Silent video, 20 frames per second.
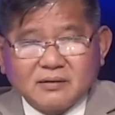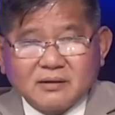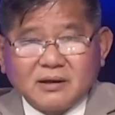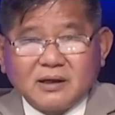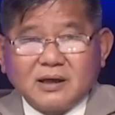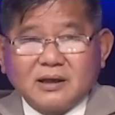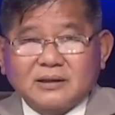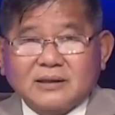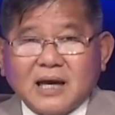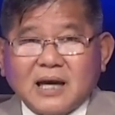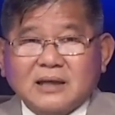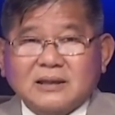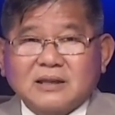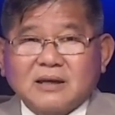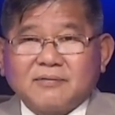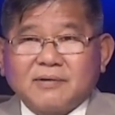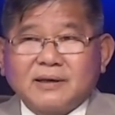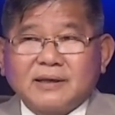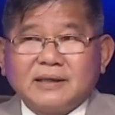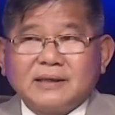người ta
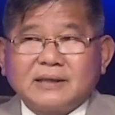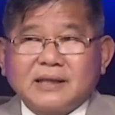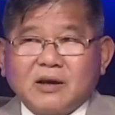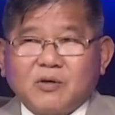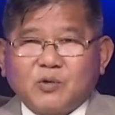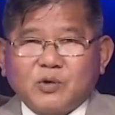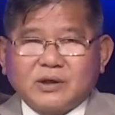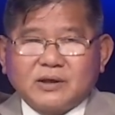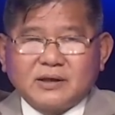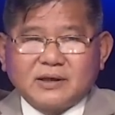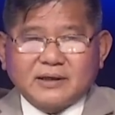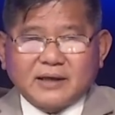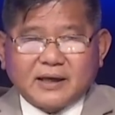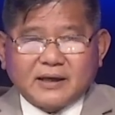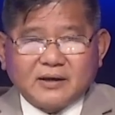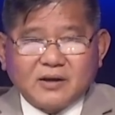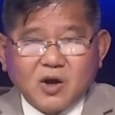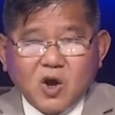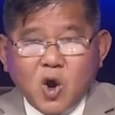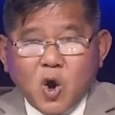sẽ phải đi theo khuynh hướng
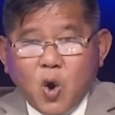này